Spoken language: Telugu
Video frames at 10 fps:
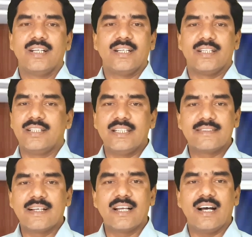ఇది
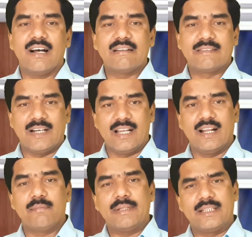నిజంగా
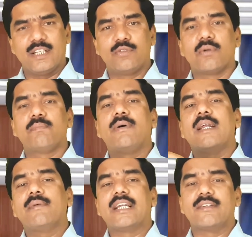చాలా పెద్ద
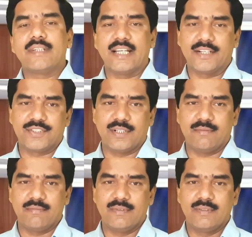దుర్బలమైనటువంటి
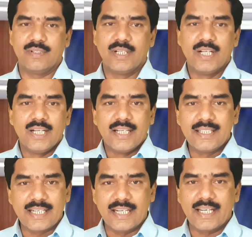లక్షణం
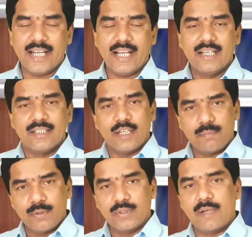ఎందుకంటే
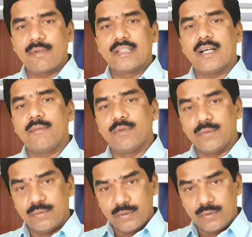ఎప్పుడూ తమను తాము